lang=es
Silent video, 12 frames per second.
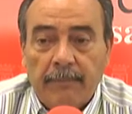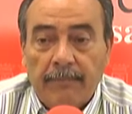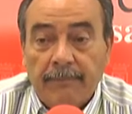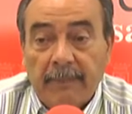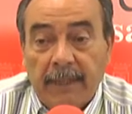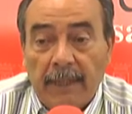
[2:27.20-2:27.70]

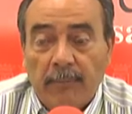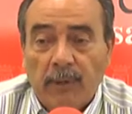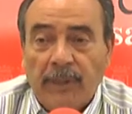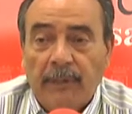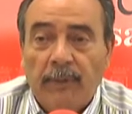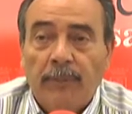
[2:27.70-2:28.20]
Mm, y el
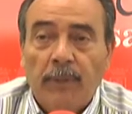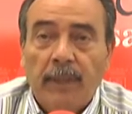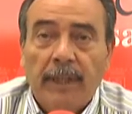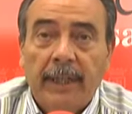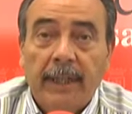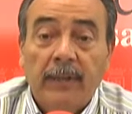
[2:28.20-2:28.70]
motivo es
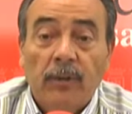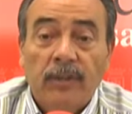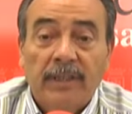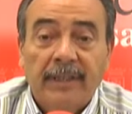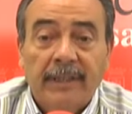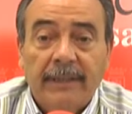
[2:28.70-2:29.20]
porque
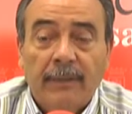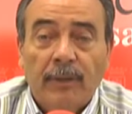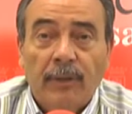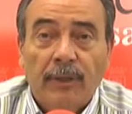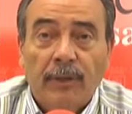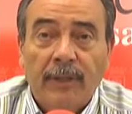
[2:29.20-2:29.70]
ellos este
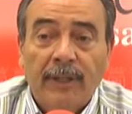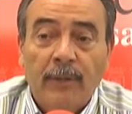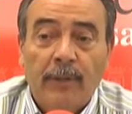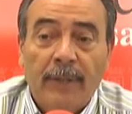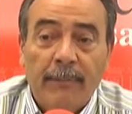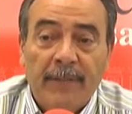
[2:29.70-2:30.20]
trabajo se lo dieron
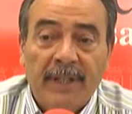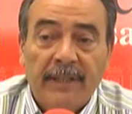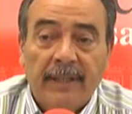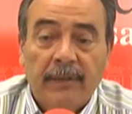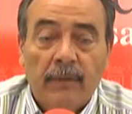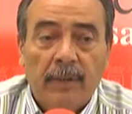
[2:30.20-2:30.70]
a una
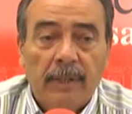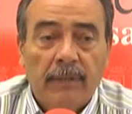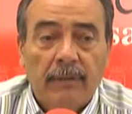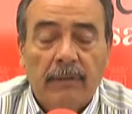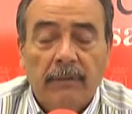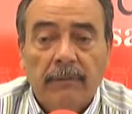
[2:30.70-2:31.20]
empresa
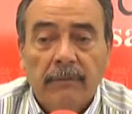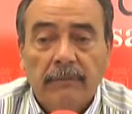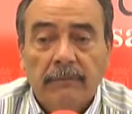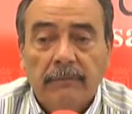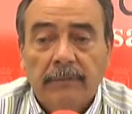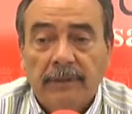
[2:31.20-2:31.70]
cuando
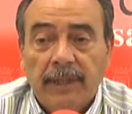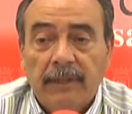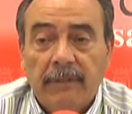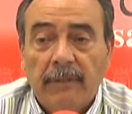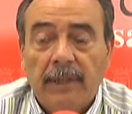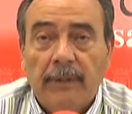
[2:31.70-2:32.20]
mm, se
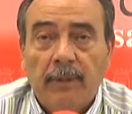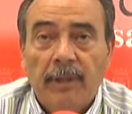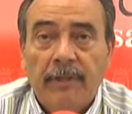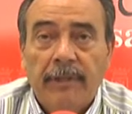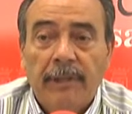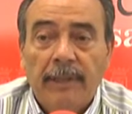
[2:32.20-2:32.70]
hizo la
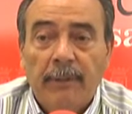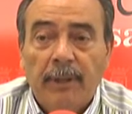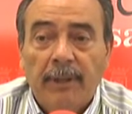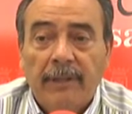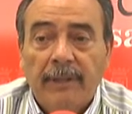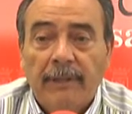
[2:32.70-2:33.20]
ponencia de
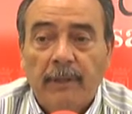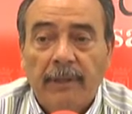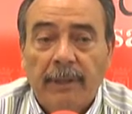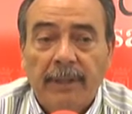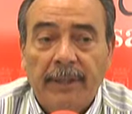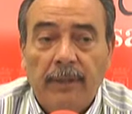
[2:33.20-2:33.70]
valores de este
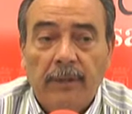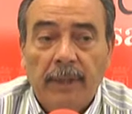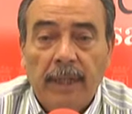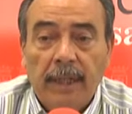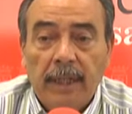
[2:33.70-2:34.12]
ayuntamiento